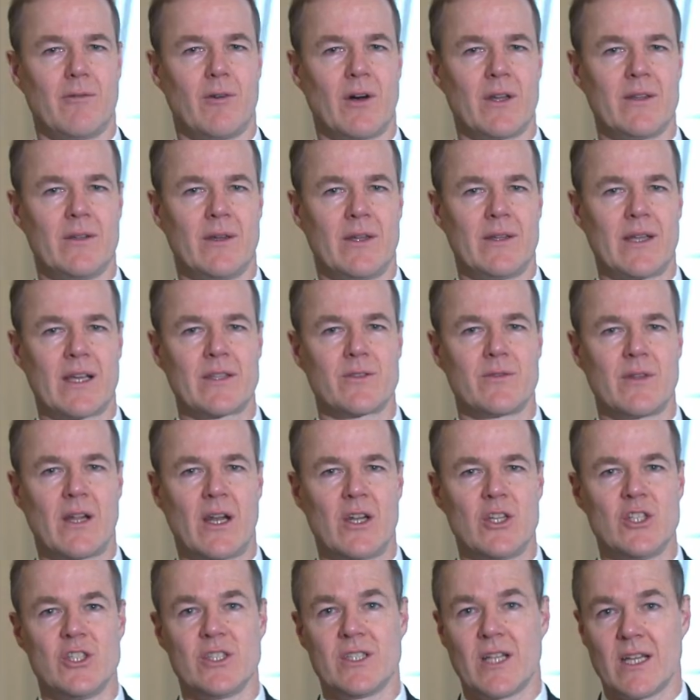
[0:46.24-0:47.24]
avoir un
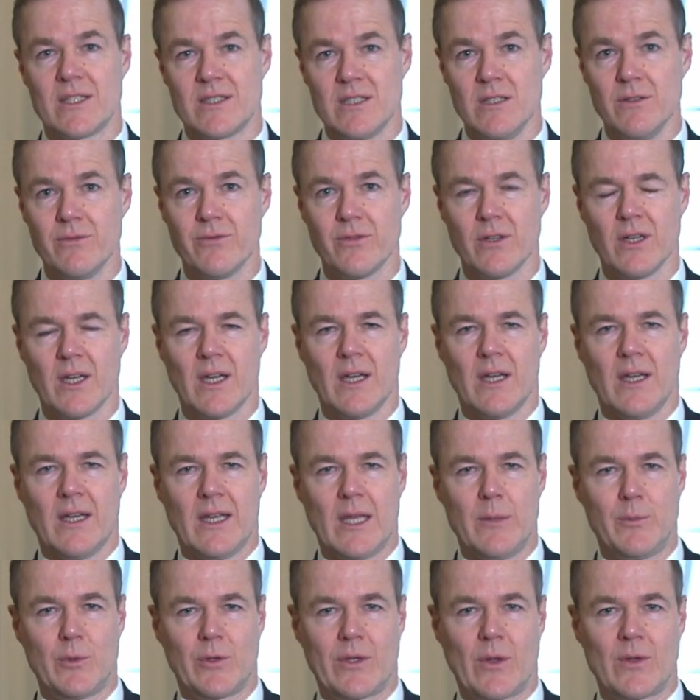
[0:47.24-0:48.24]
arsenal législatif.
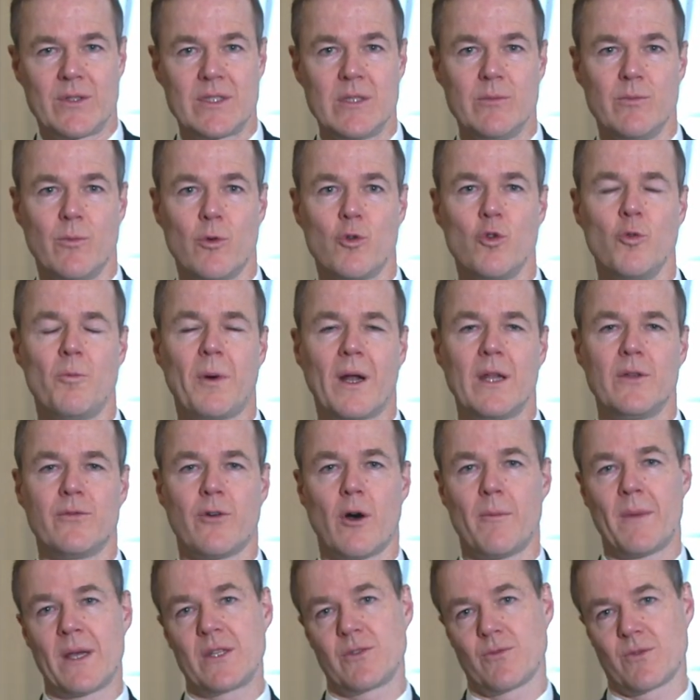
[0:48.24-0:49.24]
Et puis on a aussi beaucoup parlé de
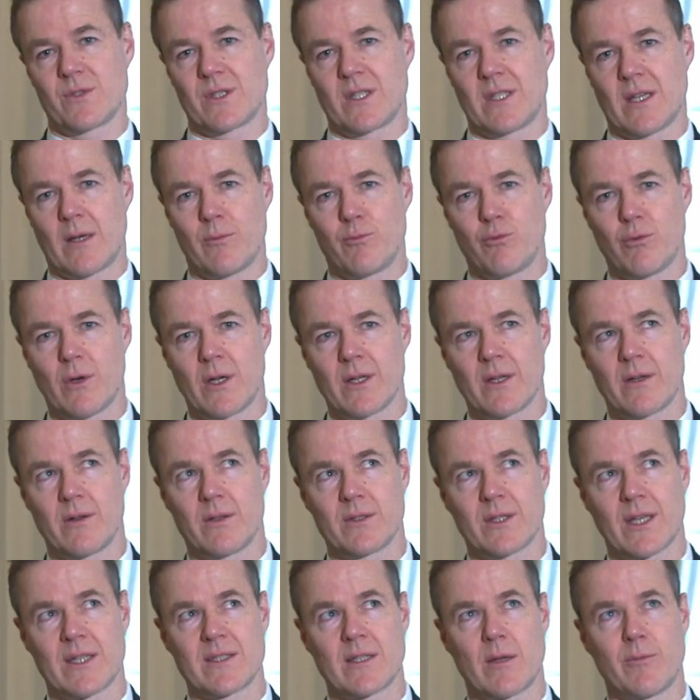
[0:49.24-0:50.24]
formation, c'était un
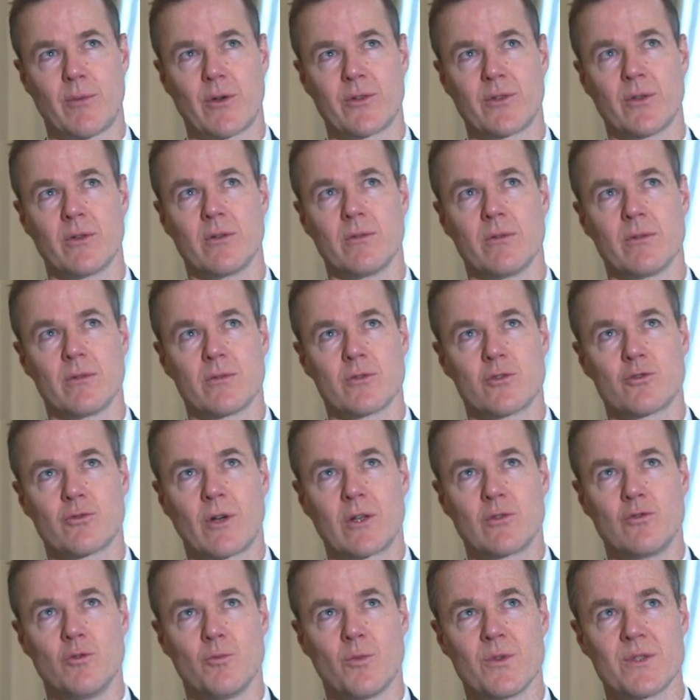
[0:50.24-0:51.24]
point très important. Je
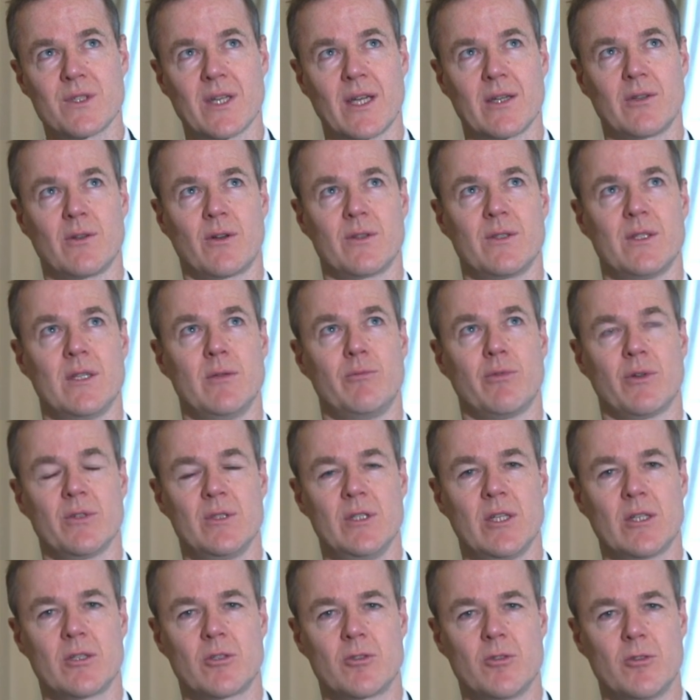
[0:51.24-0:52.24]
crois que tout le monde s'est accordé
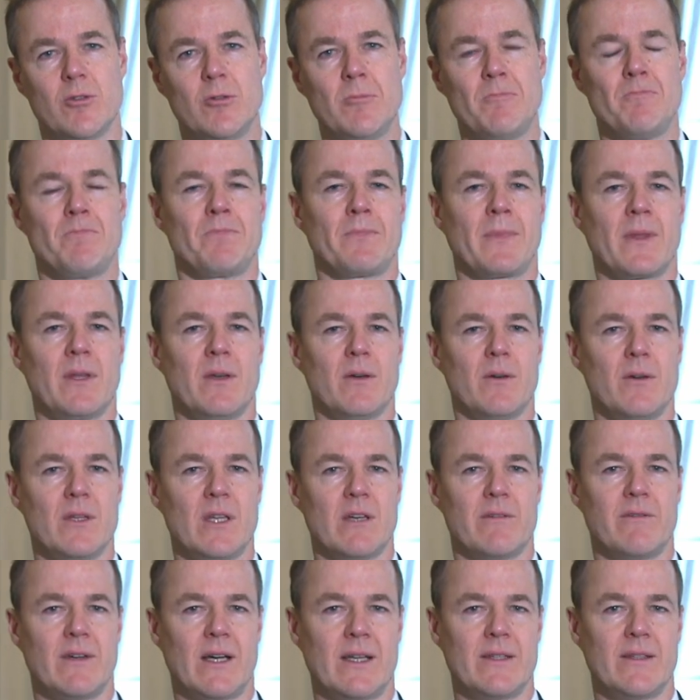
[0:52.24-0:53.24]
pour dire que euh,
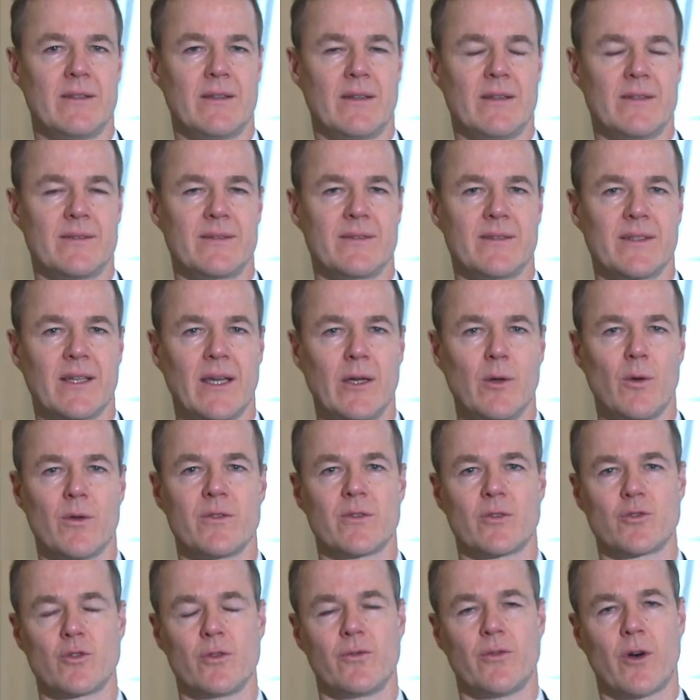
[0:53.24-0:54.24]
il y avait un, très
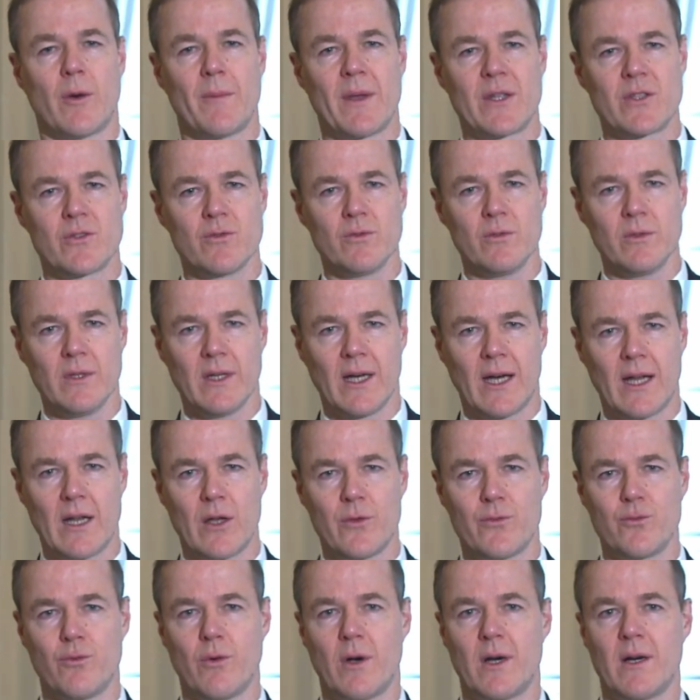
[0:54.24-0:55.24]
gros enjeu de formation, à
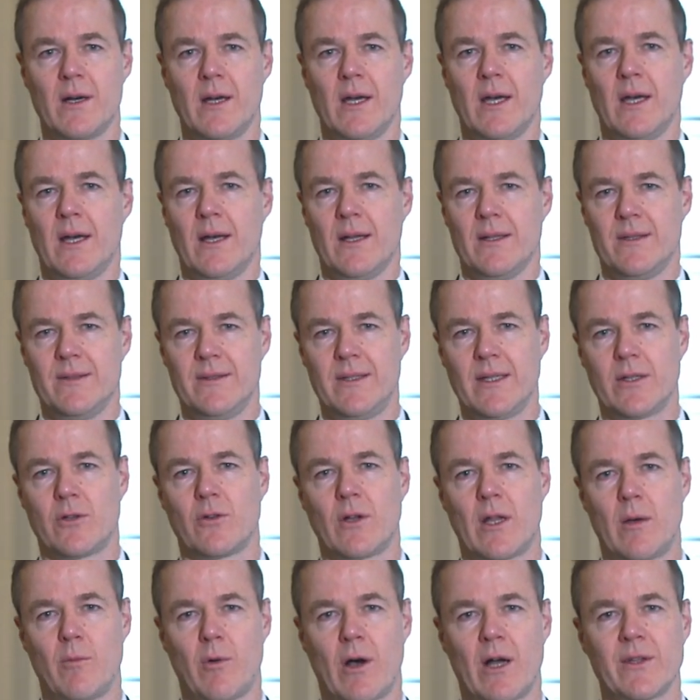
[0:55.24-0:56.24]
la fois des
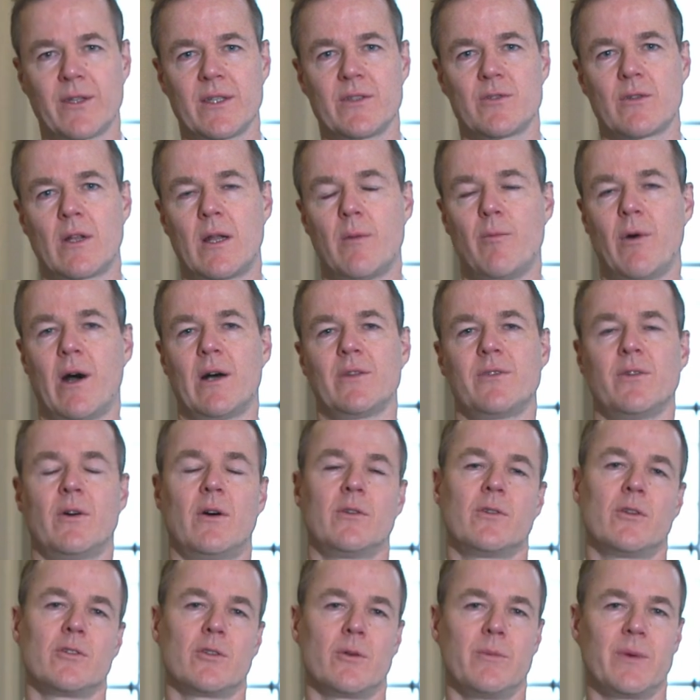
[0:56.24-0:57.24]
collaboratrices,
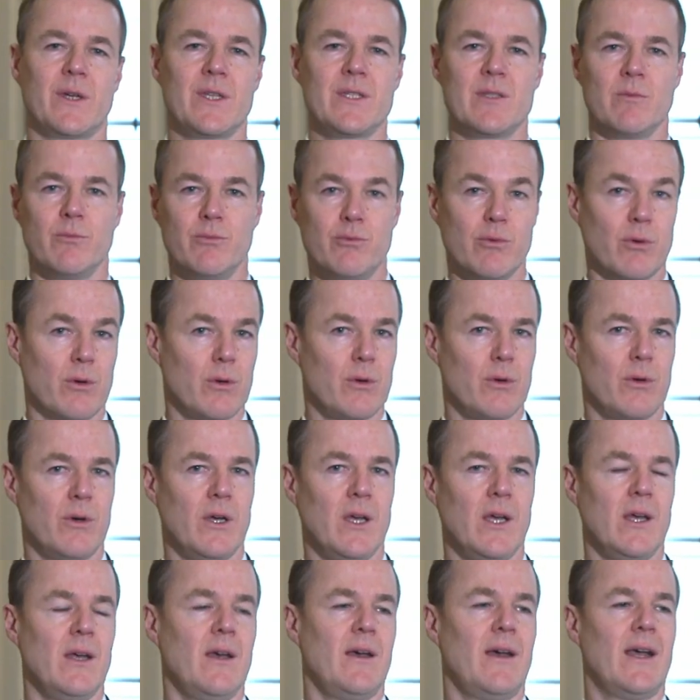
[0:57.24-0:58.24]
collaborateurs en entreprise pour
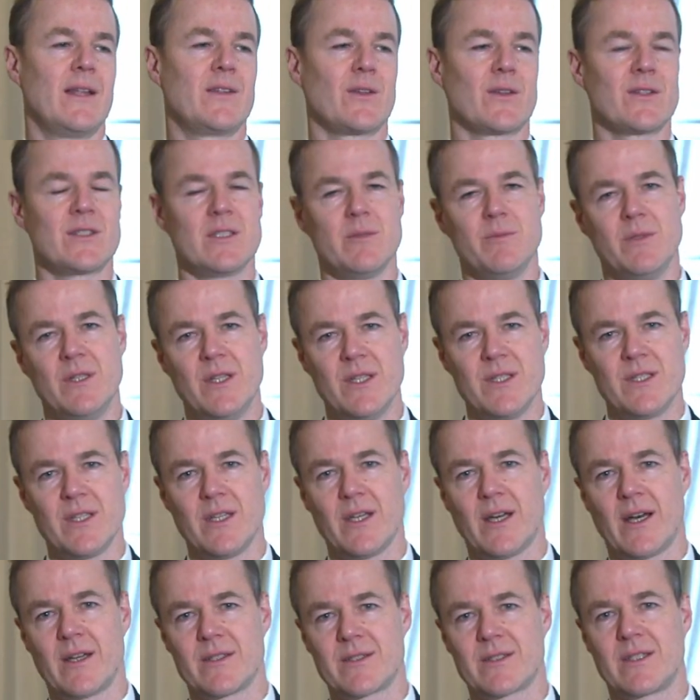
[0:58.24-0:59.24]
euh, être
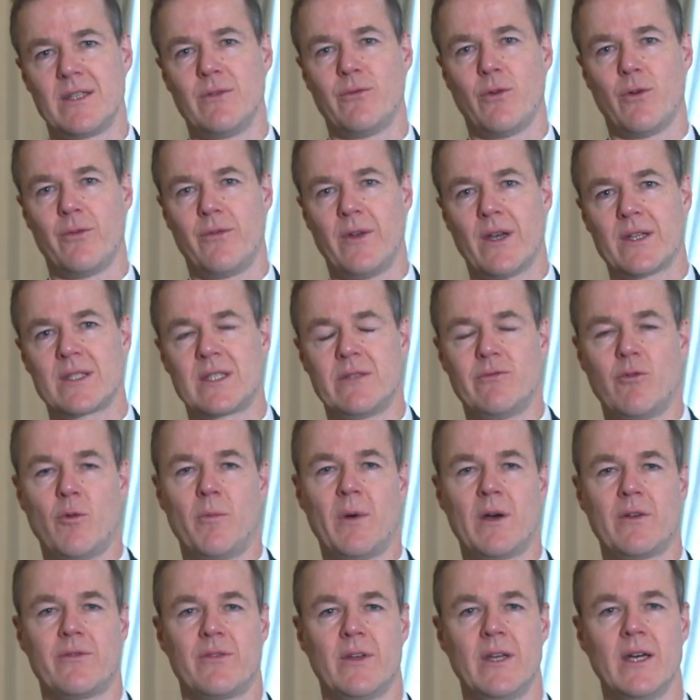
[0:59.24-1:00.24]
sensibilisés à ce qu'il faut faire, ce qu'il ne
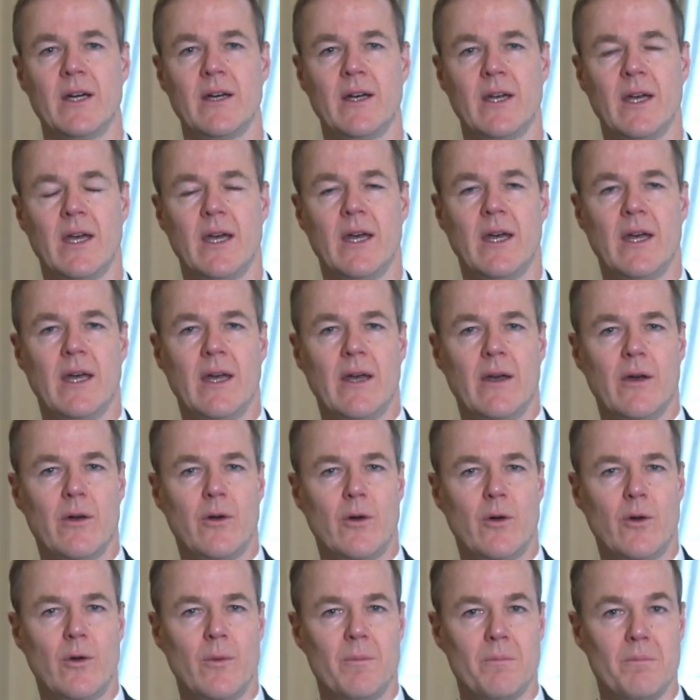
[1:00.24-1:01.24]
faut pas faire, euh,